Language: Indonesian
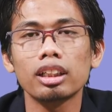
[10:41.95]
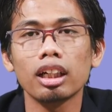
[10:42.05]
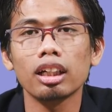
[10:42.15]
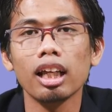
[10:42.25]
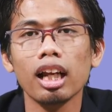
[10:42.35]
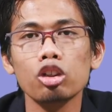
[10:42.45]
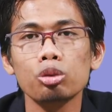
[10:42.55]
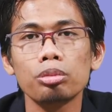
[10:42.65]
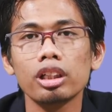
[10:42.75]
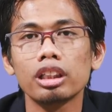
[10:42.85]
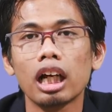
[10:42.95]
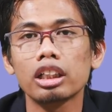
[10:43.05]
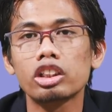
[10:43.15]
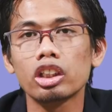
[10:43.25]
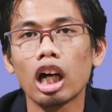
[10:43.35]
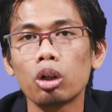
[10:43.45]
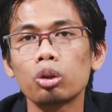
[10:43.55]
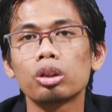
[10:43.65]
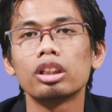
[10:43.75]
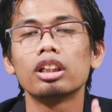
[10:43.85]
dengan narasumber yang
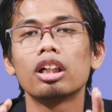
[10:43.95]
jauh